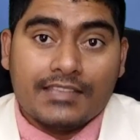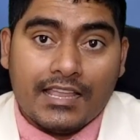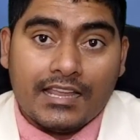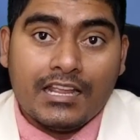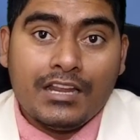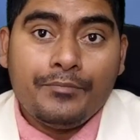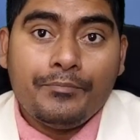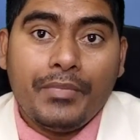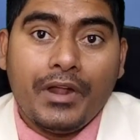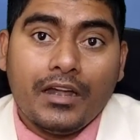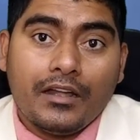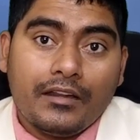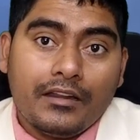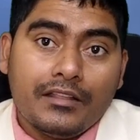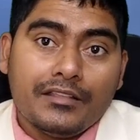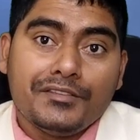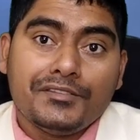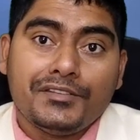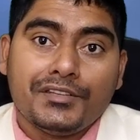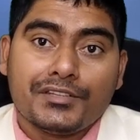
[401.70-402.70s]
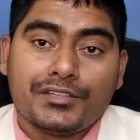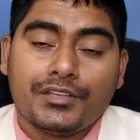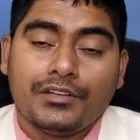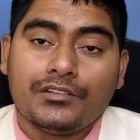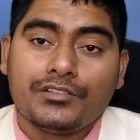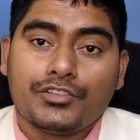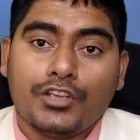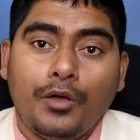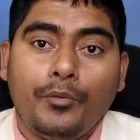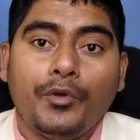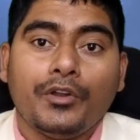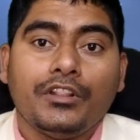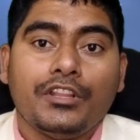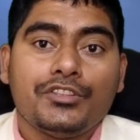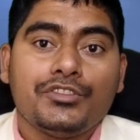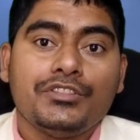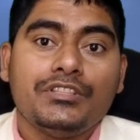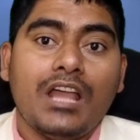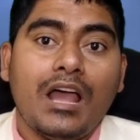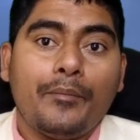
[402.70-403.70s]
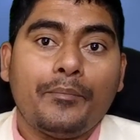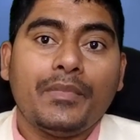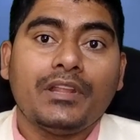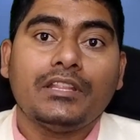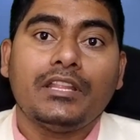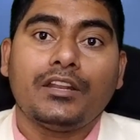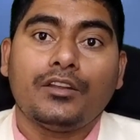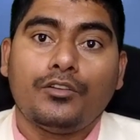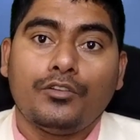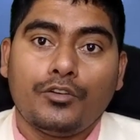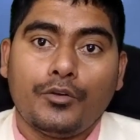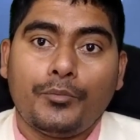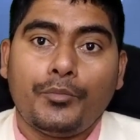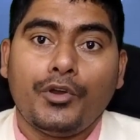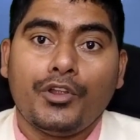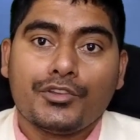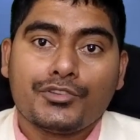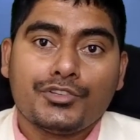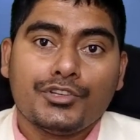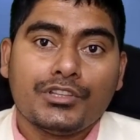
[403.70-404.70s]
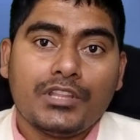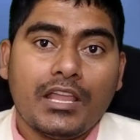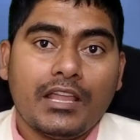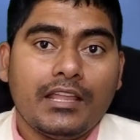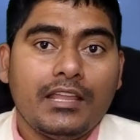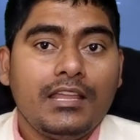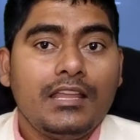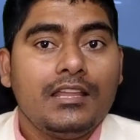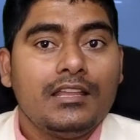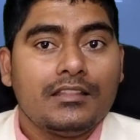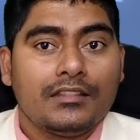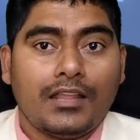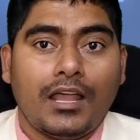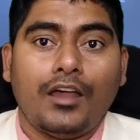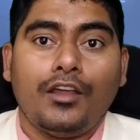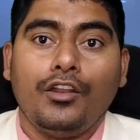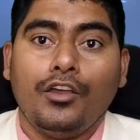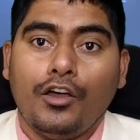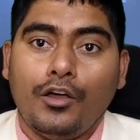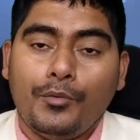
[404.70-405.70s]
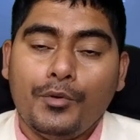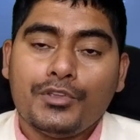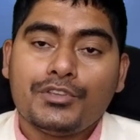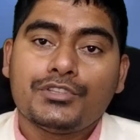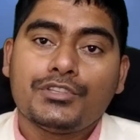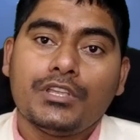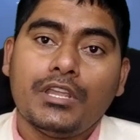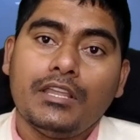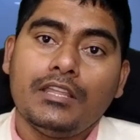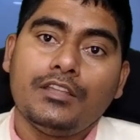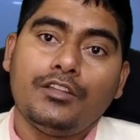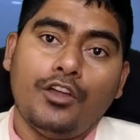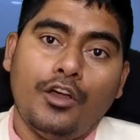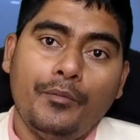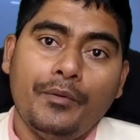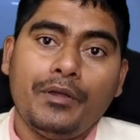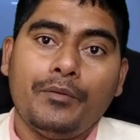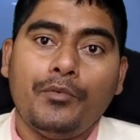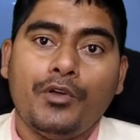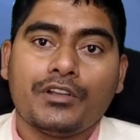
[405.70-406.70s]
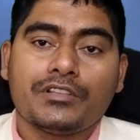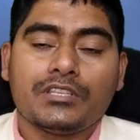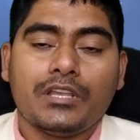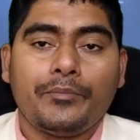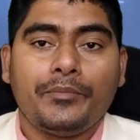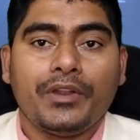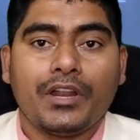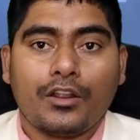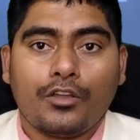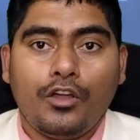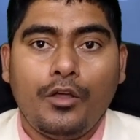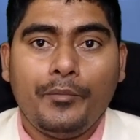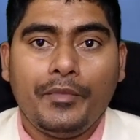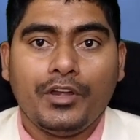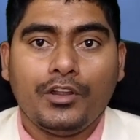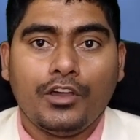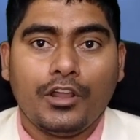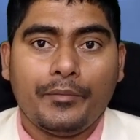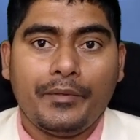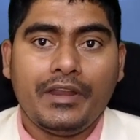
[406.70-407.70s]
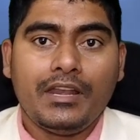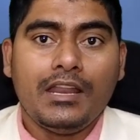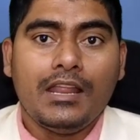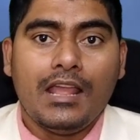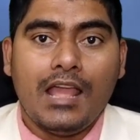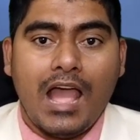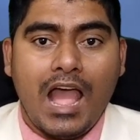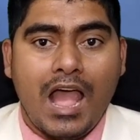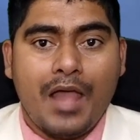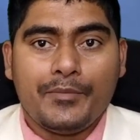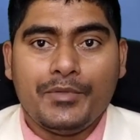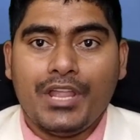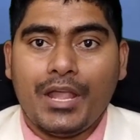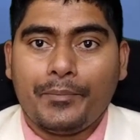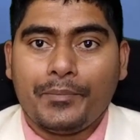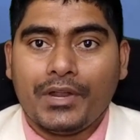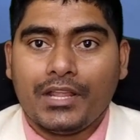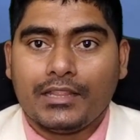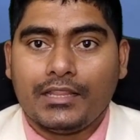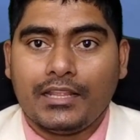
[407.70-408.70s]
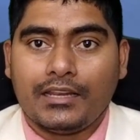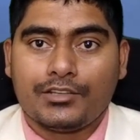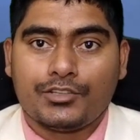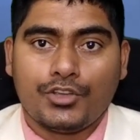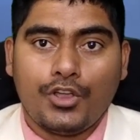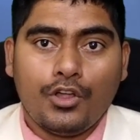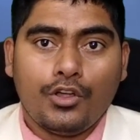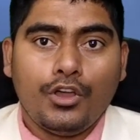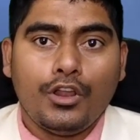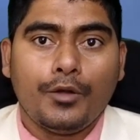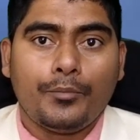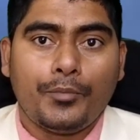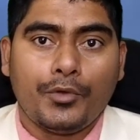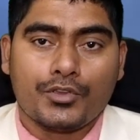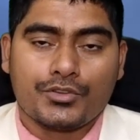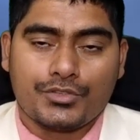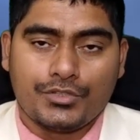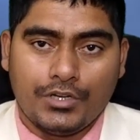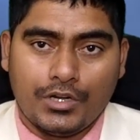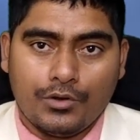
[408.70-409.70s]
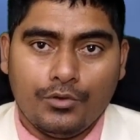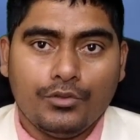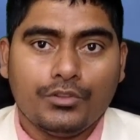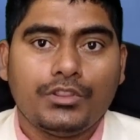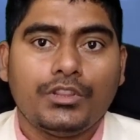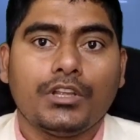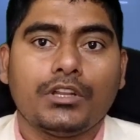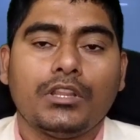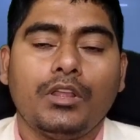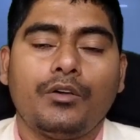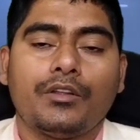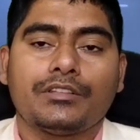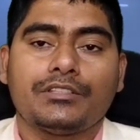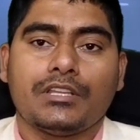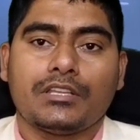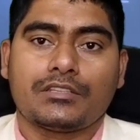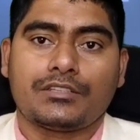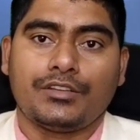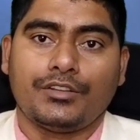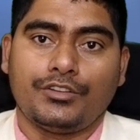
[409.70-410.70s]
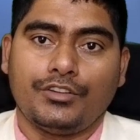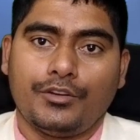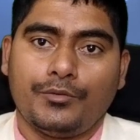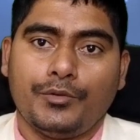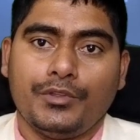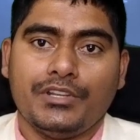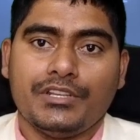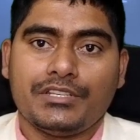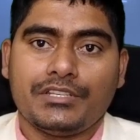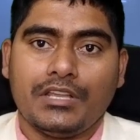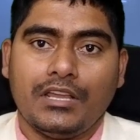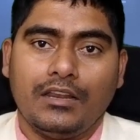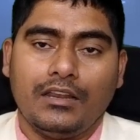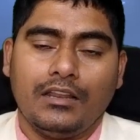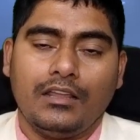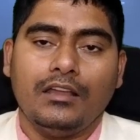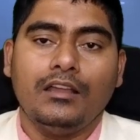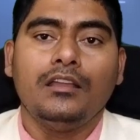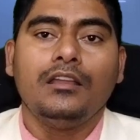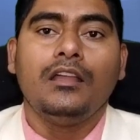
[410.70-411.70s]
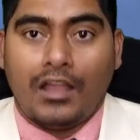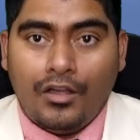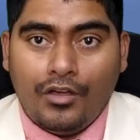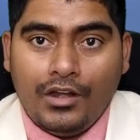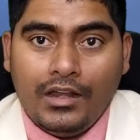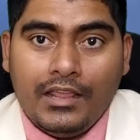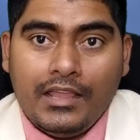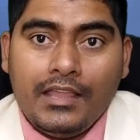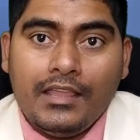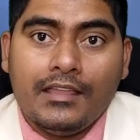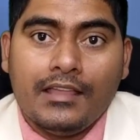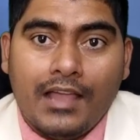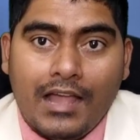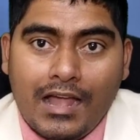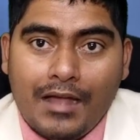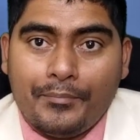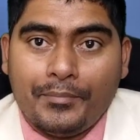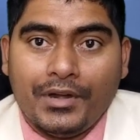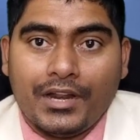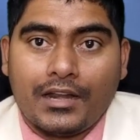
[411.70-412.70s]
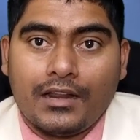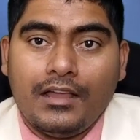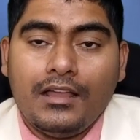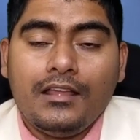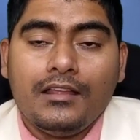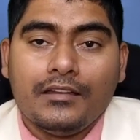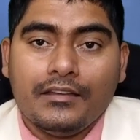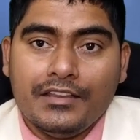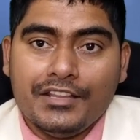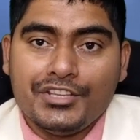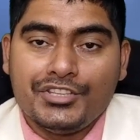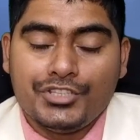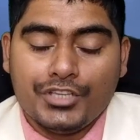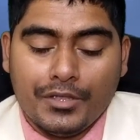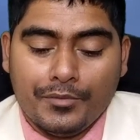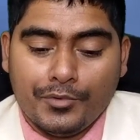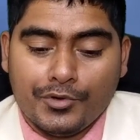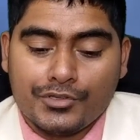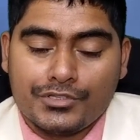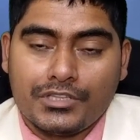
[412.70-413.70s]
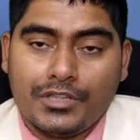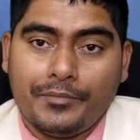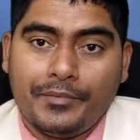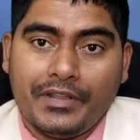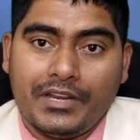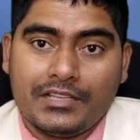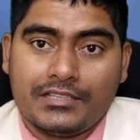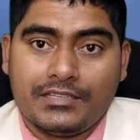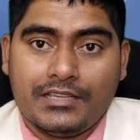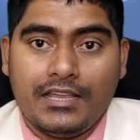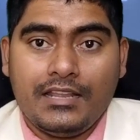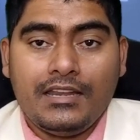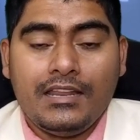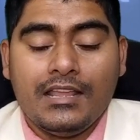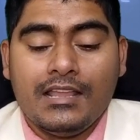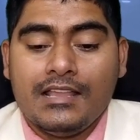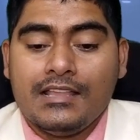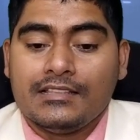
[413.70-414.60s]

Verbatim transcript: সেকেন্ড পার্ট রেজিস্ট্রেশন সম্বন্ধে যদি আপনাদের কোনো প্রশ্ন থাকে তাহলে অবশ্যই কমেন্ট বক্সে আপনারা কমেন্ট করবেন আমি আপনাদের সকল প্রশ্নের উত্তর দেওয়ার চেষ্টা করব ইনশাল্লাহ তাহলে আপনারা নিশ্চয়ই বুঝতে পেরেছেন